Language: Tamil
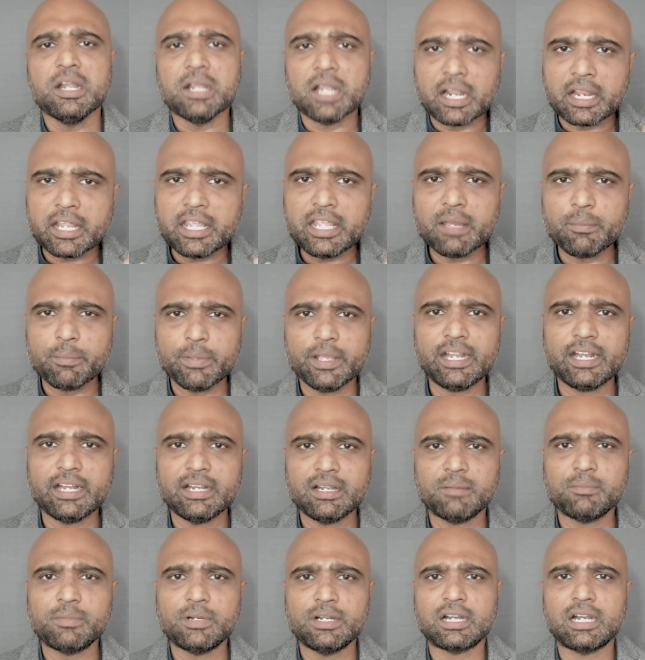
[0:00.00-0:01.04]
நிறைய பேர்
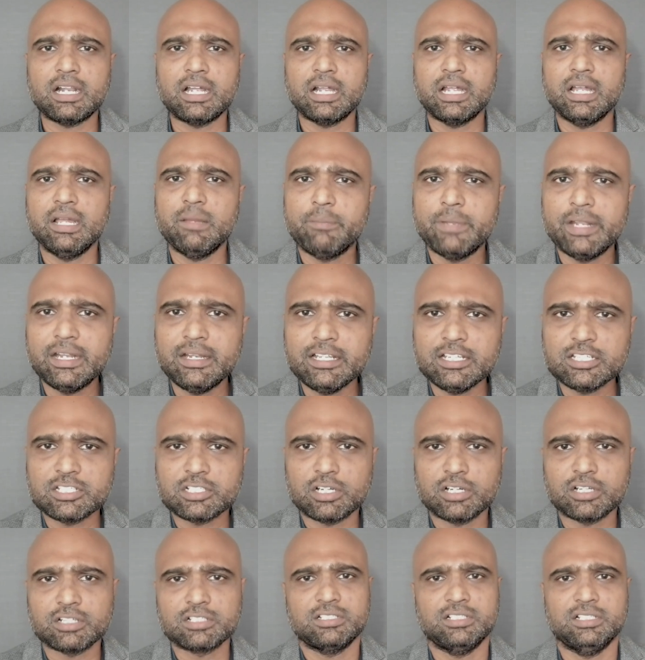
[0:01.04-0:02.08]
என்ன பண்ணுறாங்க பென்னி
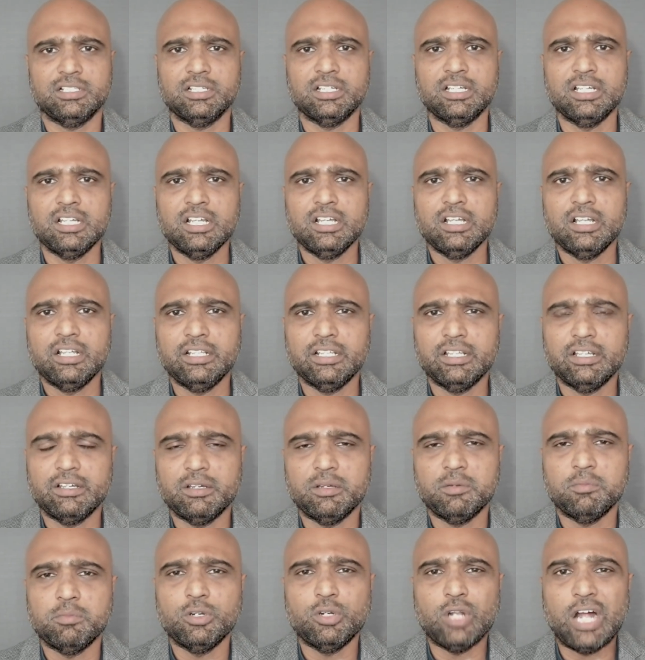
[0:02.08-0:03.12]
ஸ்டாக்ஸு இந்த
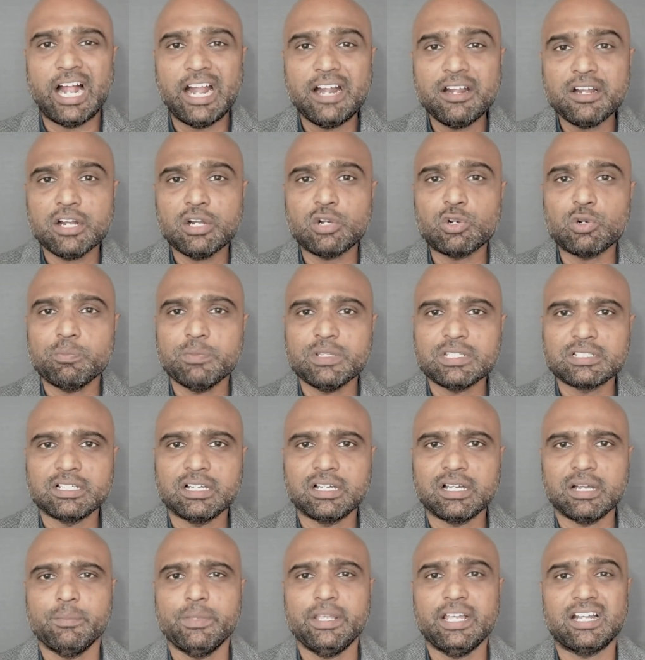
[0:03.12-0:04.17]
ஹண்ட்ரட் ருபீஸ்க்கு
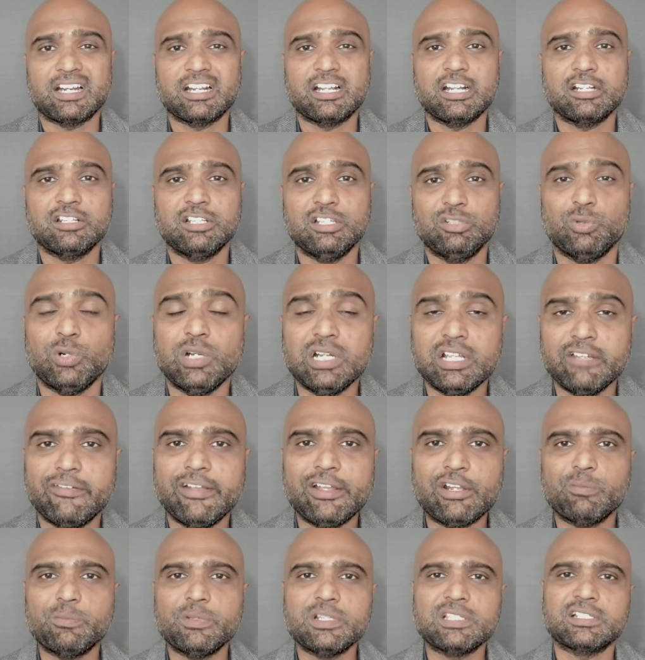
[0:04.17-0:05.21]
கம்மியாக இருக்கிறது டுவெண்ட்டி
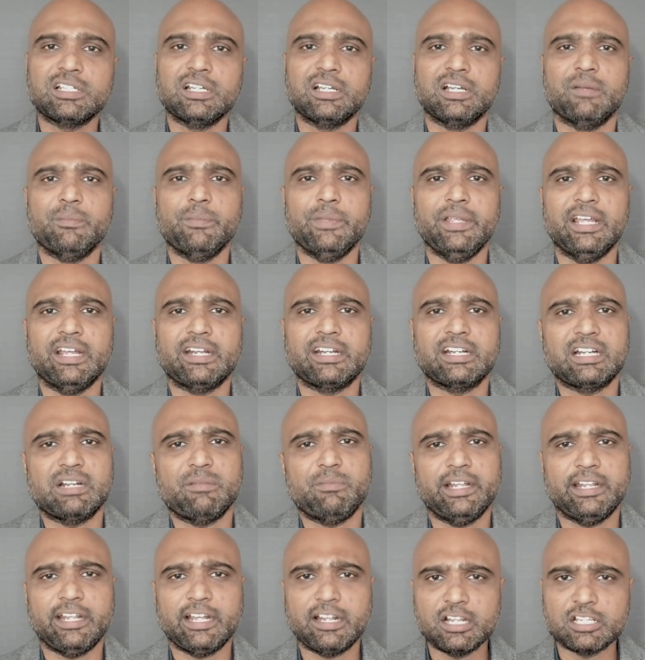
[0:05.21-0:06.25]
ஃபைவ் ருபீஸ்க்கு கம்மியாக இருக்கிற
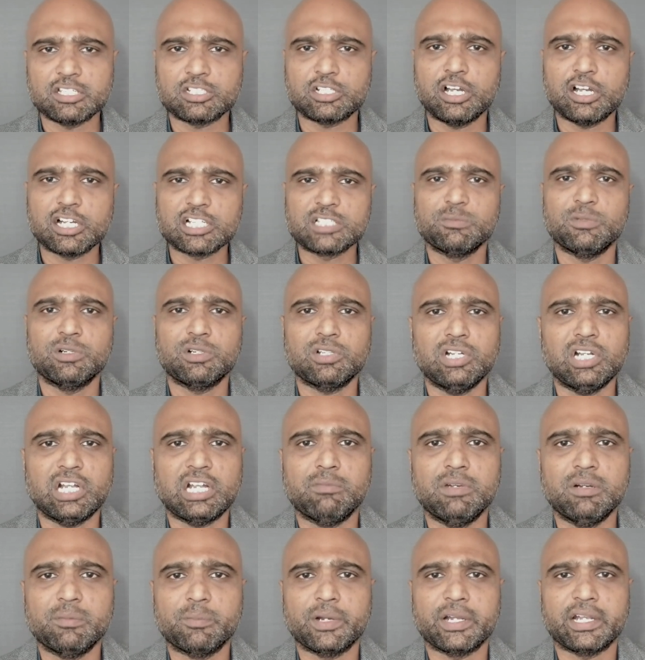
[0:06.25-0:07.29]
மாதிரியான ஸ்டாக்ஸ் மட்டும்
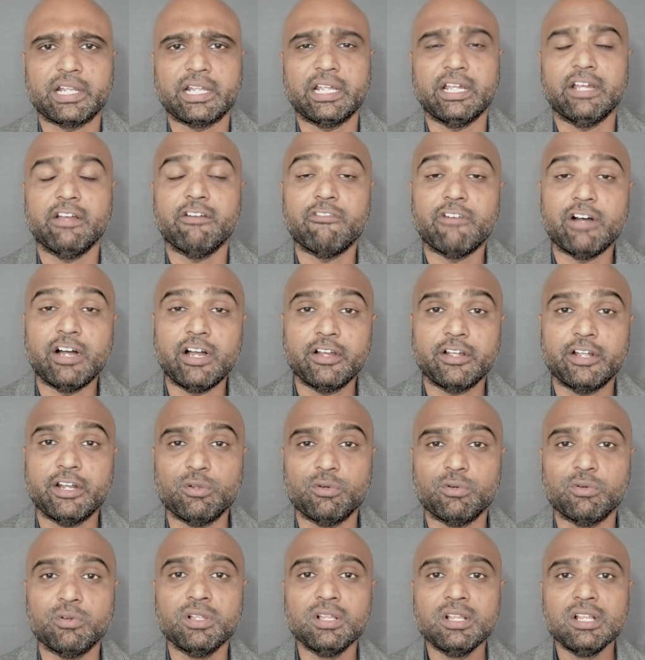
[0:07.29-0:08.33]
ரெக்கமெண்ட் பண்ணுங்க
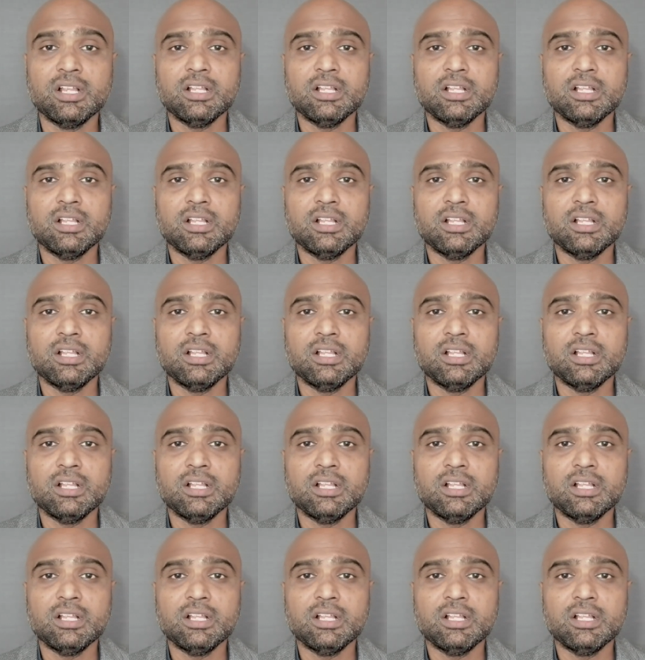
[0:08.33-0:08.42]
வாங்கணும்